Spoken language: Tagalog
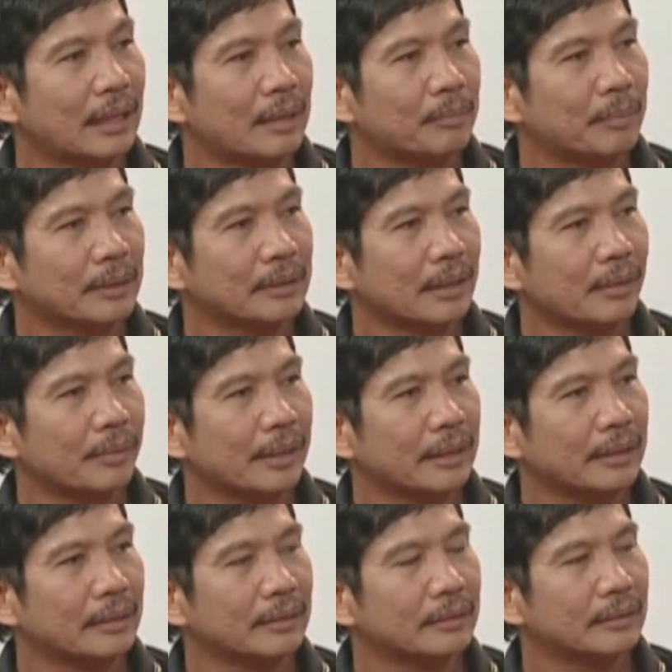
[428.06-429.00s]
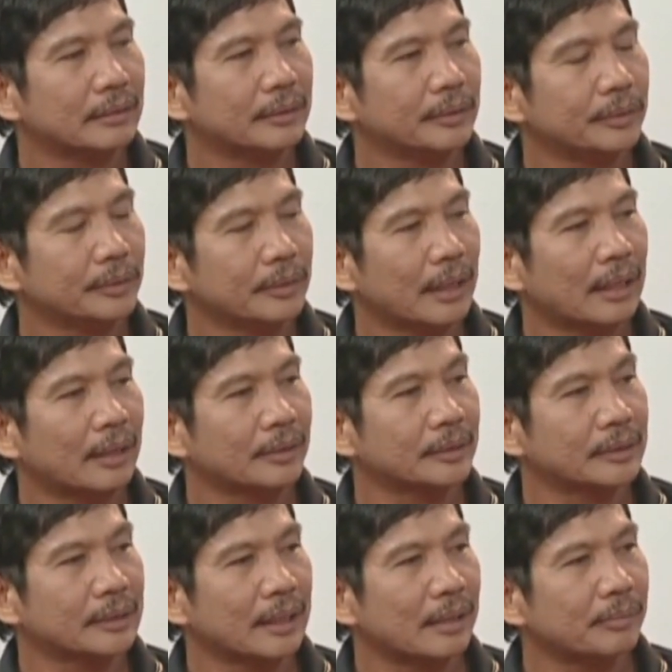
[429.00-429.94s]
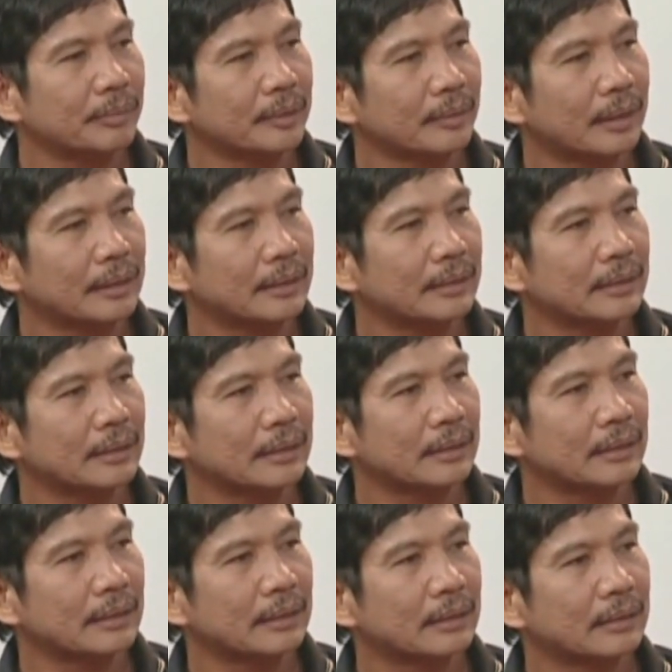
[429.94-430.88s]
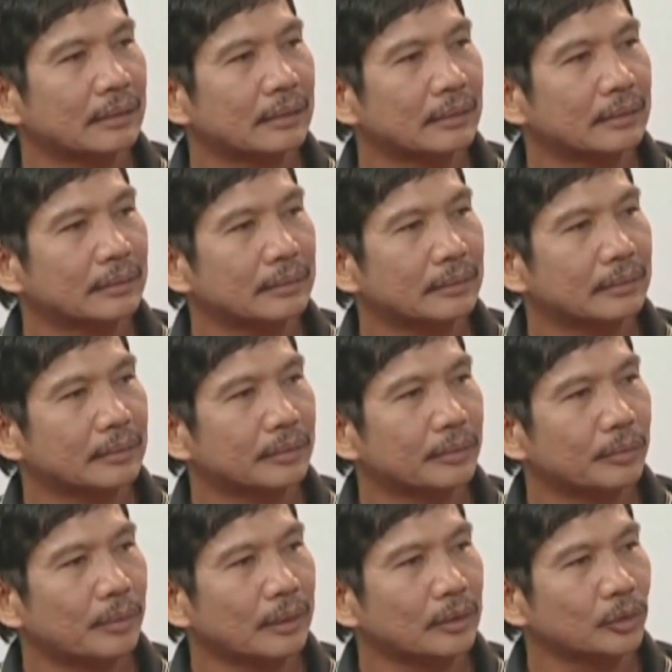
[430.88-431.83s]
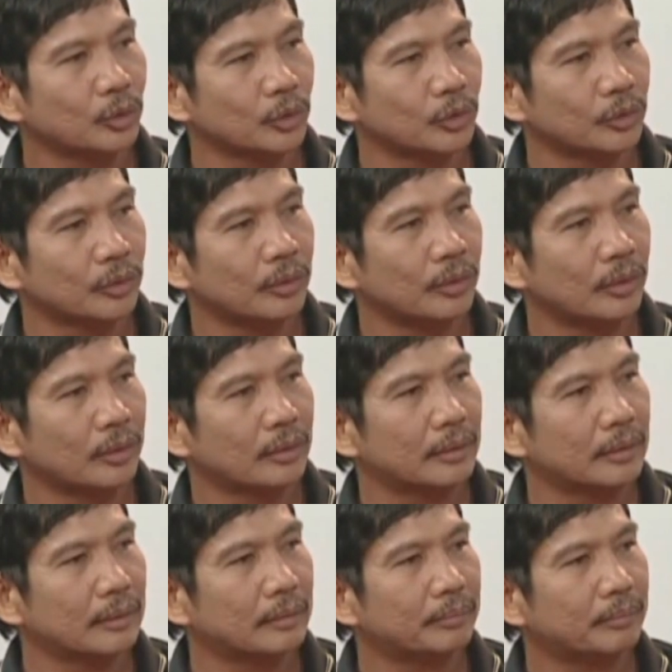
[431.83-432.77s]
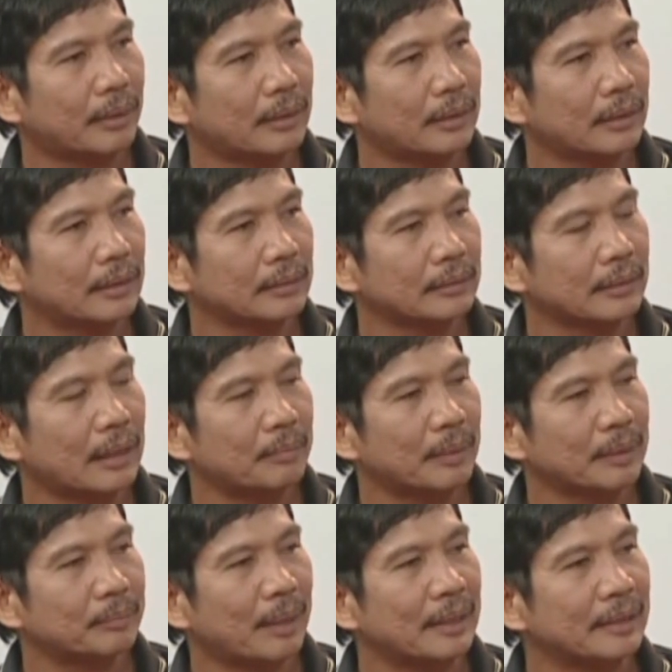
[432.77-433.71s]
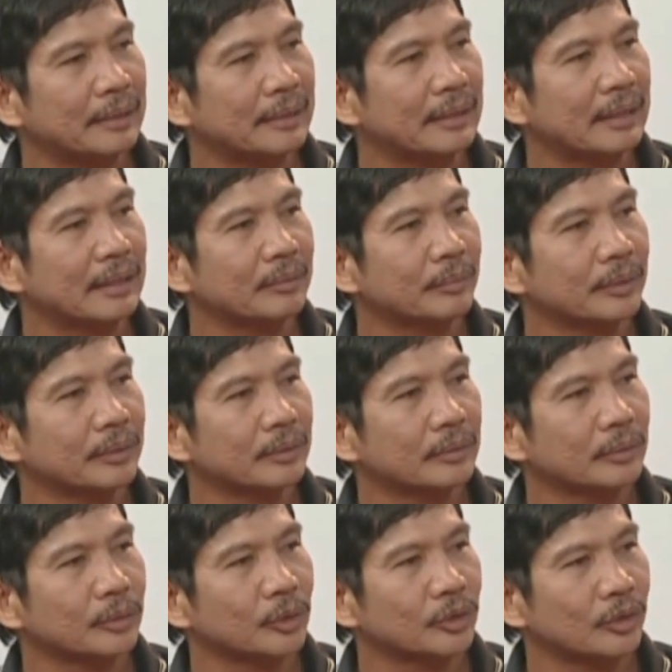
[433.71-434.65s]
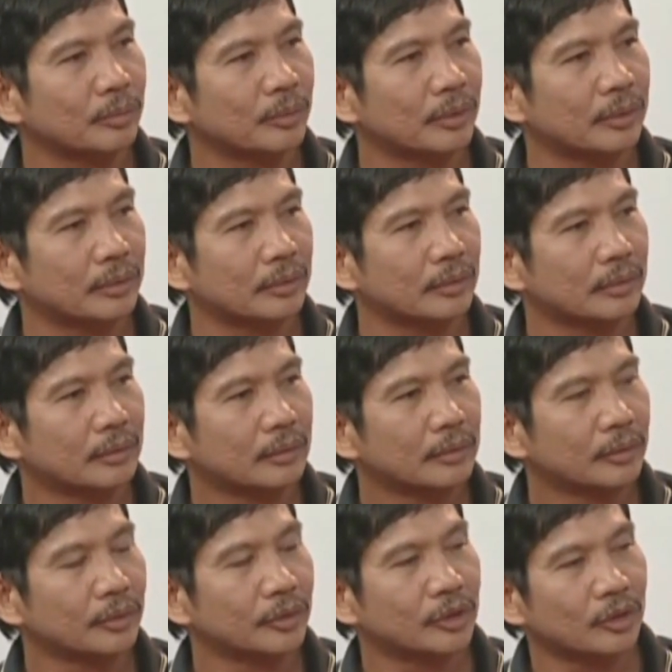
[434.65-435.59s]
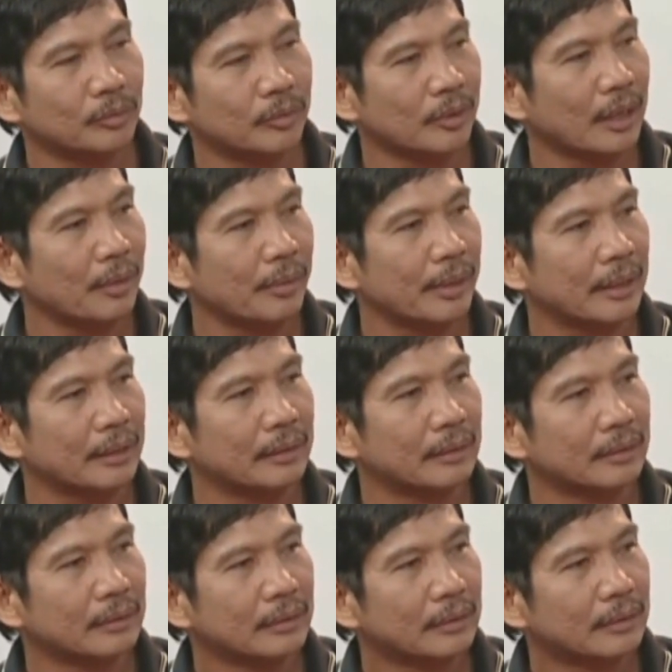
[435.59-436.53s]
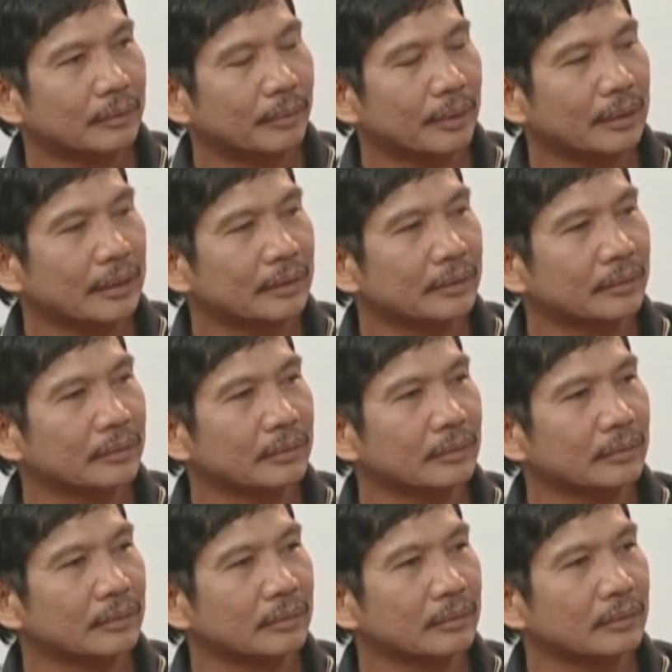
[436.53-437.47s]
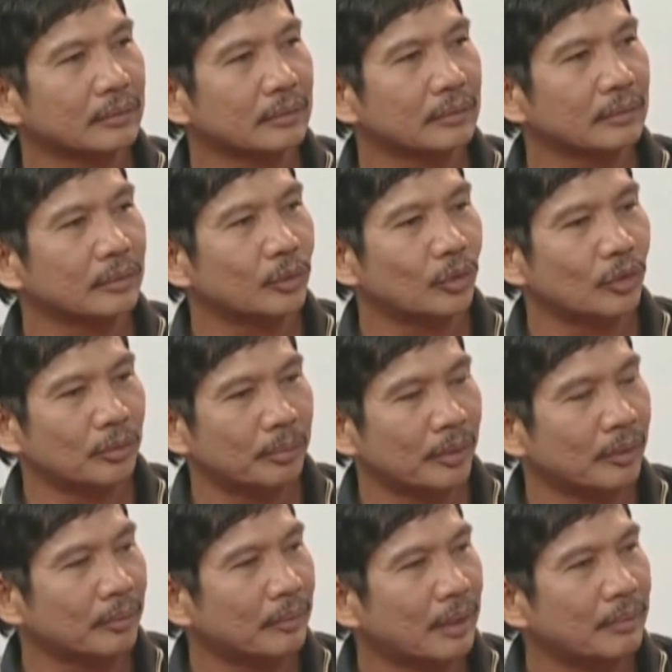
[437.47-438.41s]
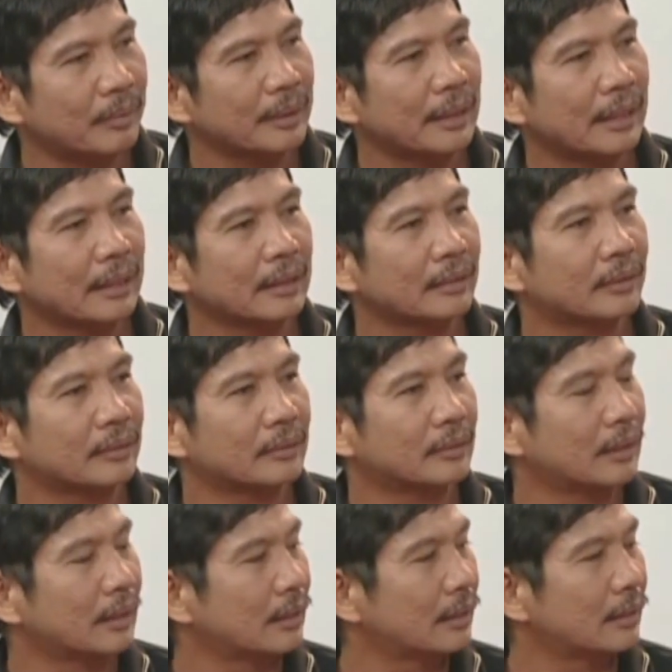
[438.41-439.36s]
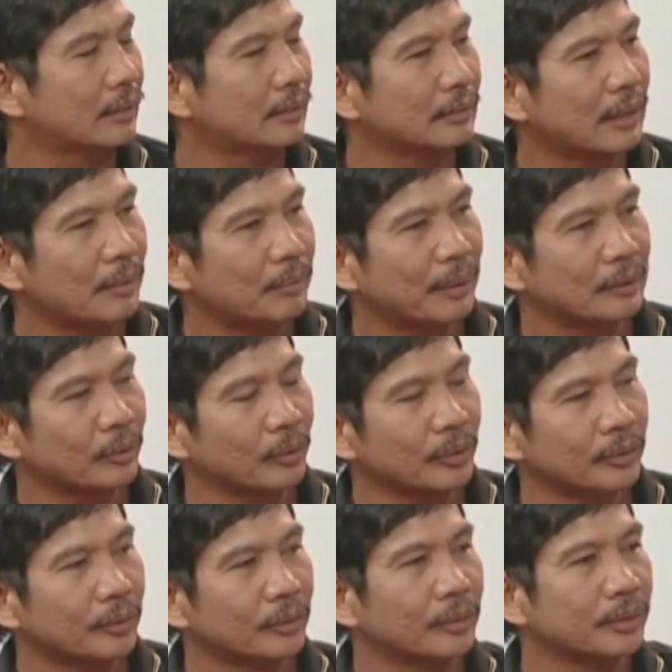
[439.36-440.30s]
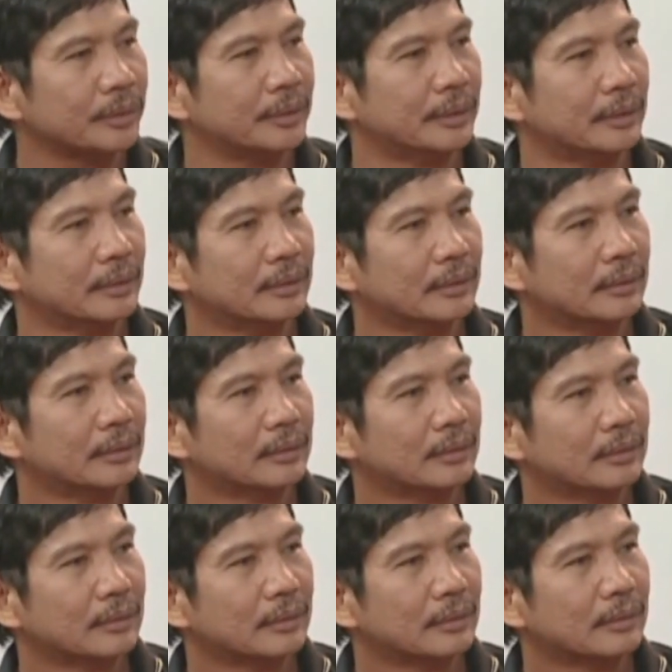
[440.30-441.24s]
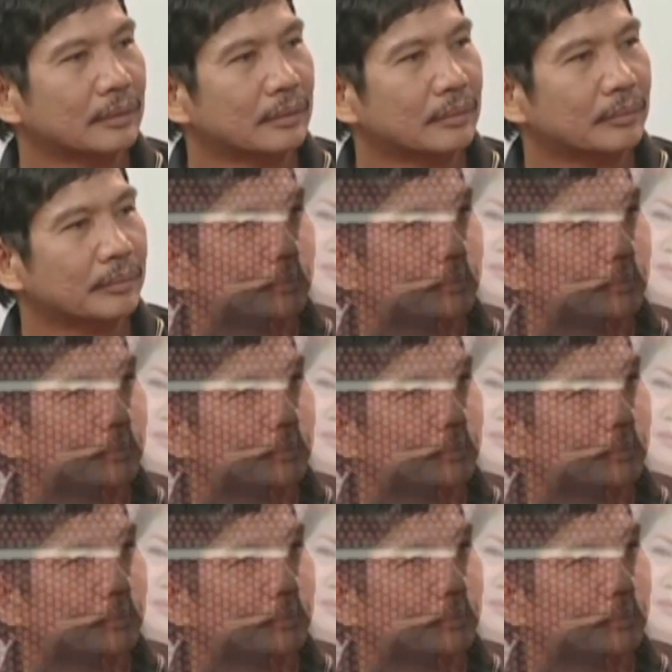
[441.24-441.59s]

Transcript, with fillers: dapat gawin, yun ang ako yung sinabi nyo kanina na wag susuko. Pa, ah, dapat panindigan mo yung gusto mo, yung gusto mong gawin. Wag na yung uupo, mamaya, ganon. Uh, dapat tuloy-tuloy. Mm.